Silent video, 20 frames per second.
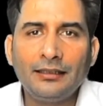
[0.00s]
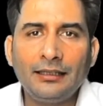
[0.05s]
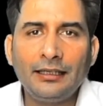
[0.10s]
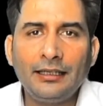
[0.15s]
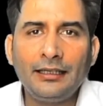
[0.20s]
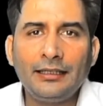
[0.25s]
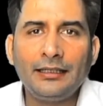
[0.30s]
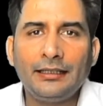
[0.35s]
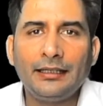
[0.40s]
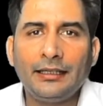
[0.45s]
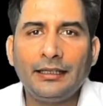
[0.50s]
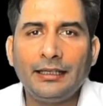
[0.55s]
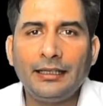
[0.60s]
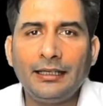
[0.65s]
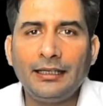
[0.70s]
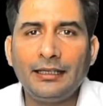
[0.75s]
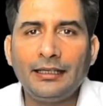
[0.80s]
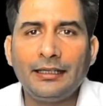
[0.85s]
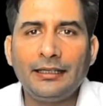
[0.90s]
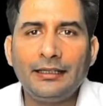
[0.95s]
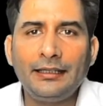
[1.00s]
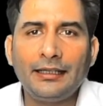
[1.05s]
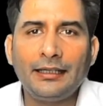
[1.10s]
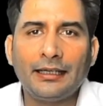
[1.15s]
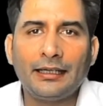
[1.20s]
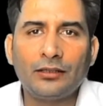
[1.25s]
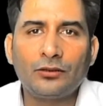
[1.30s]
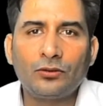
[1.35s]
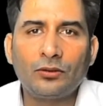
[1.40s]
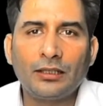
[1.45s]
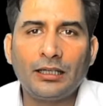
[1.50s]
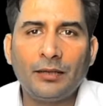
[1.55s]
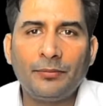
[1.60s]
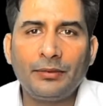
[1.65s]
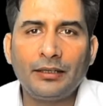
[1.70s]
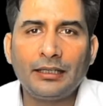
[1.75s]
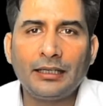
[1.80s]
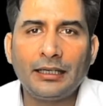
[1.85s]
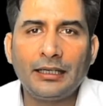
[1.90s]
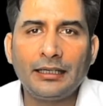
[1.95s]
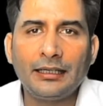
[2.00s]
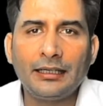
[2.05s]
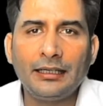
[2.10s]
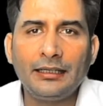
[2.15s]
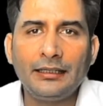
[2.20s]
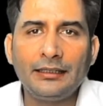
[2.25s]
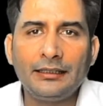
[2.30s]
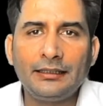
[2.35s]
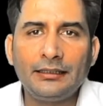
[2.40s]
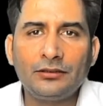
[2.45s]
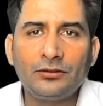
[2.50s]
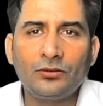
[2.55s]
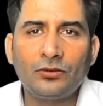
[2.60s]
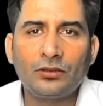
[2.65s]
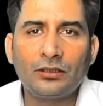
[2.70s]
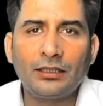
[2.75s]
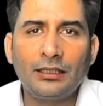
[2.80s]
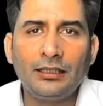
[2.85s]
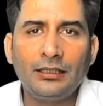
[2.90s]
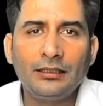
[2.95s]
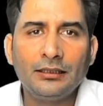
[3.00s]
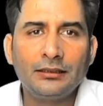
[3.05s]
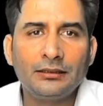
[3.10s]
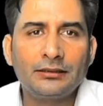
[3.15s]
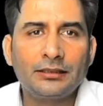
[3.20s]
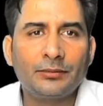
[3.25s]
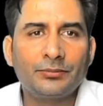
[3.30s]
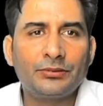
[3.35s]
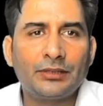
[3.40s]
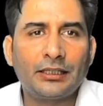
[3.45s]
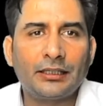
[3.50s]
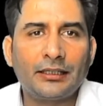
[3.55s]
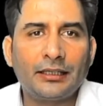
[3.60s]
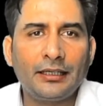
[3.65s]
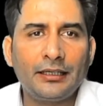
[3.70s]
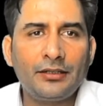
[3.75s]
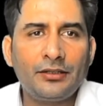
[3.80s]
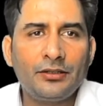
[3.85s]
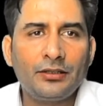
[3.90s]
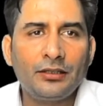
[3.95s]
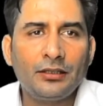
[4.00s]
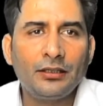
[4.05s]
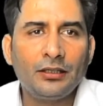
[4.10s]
नहीं ए नहीं है तो यहाँ पे क्या आएगा इट इज नॉट अ सबसेट राइट